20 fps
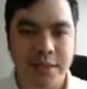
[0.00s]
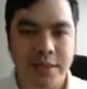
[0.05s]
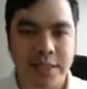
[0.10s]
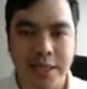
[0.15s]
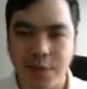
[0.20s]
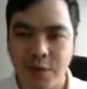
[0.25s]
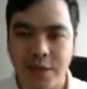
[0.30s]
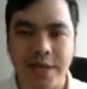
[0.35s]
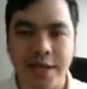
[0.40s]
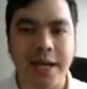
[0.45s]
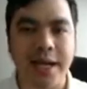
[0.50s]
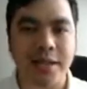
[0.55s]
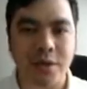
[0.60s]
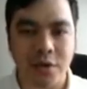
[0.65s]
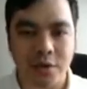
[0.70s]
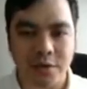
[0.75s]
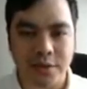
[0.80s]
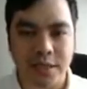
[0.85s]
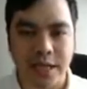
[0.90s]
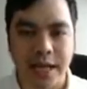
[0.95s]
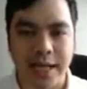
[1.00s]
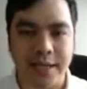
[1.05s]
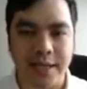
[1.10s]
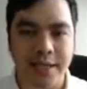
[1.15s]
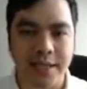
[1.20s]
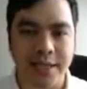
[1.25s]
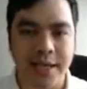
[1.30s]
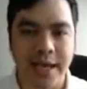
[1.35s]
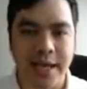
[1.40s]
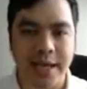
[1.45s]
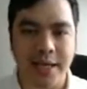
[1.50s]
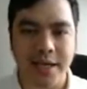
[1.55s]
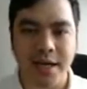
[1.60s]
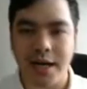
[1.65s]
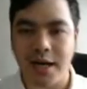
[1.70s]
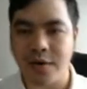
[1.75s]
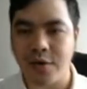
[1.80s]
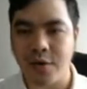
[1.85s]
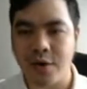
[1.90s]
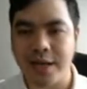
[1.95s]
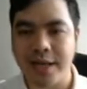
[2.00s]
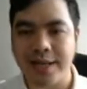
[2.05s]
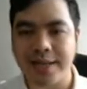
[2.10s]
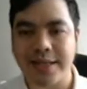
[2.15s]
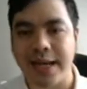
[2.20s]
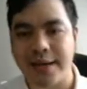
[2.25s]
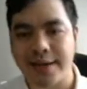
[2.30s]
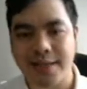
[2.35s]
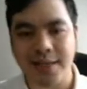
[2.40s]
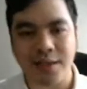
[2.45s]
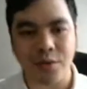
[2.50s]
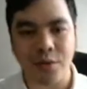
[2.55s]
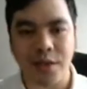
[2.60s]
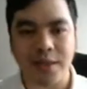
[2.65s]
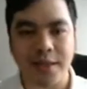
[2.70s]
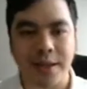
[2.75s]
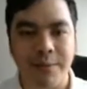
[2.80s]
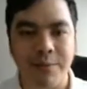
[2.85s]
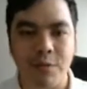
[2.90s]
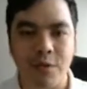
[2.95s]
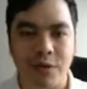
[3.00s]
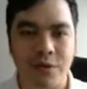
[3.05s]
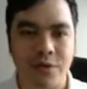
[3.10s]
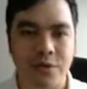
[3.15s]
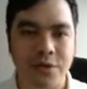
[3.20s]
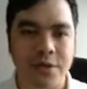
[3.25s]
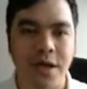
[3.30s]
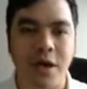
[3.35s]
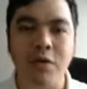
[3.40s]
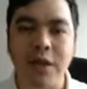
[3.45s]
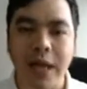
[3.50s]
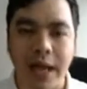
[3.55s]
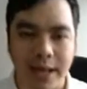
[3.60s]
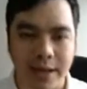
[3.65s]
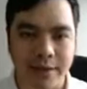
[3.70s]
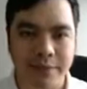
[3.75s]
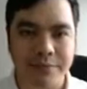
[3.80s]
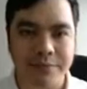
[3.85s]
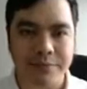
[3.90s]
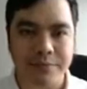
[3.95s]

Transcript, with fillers: Tích lũy khá tốt chẳng hạn như DG có nền tảng tích lũy tầm khoảng độ 6 tháng.